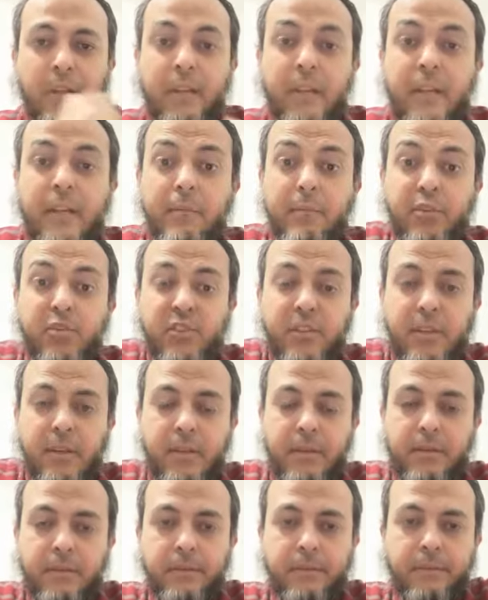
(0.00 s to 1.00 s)
جريمة
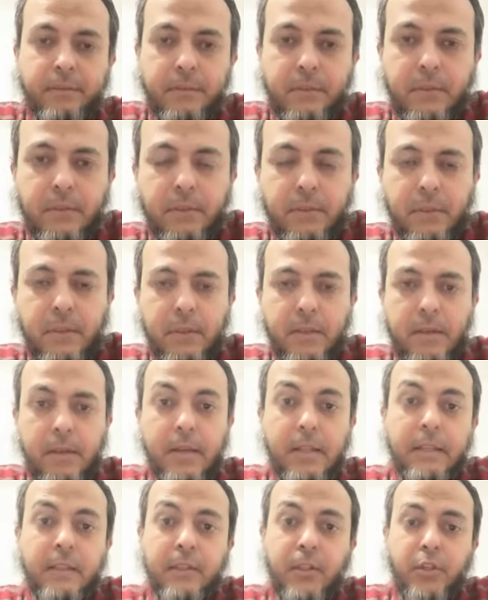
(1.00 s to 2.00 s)
الزنا
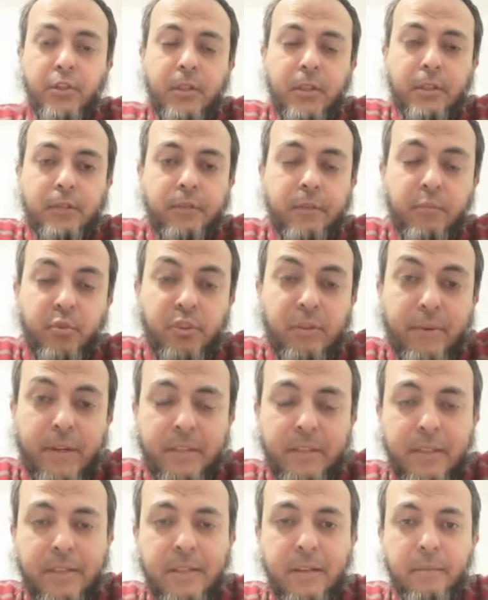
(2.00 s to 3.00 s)
التي انتشرت في
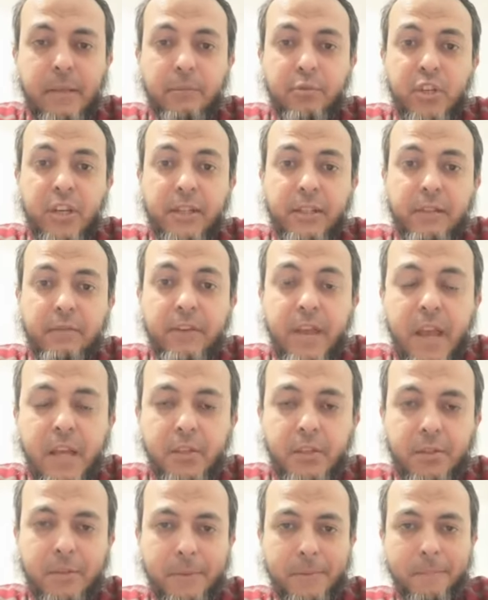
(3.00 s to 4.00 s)
المجتمعات الإسلامية بشكل
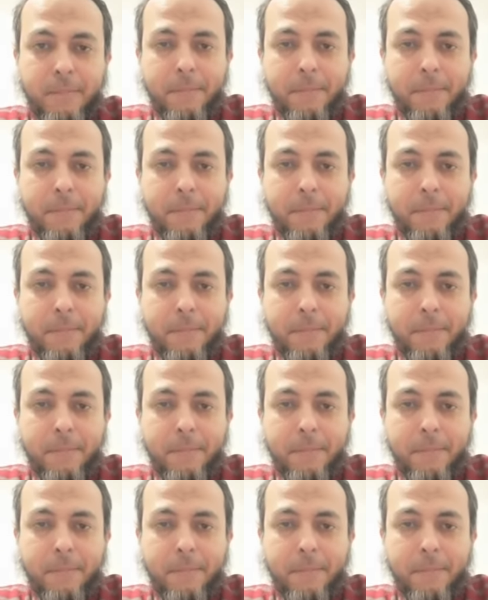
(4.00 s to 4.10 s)
فاحش